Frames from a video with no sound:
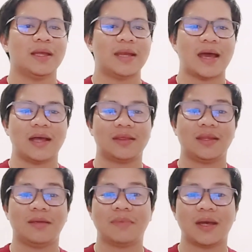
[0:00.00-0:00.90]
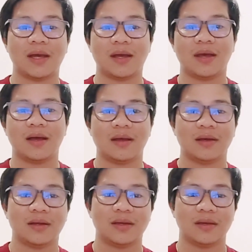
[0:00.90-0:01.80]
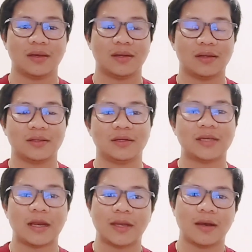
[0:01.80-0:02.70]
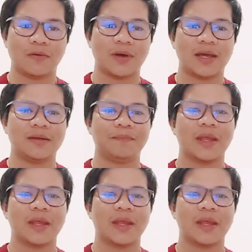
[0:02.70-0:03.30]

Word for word: na ating ma ah, uh, ah, dadaluhan.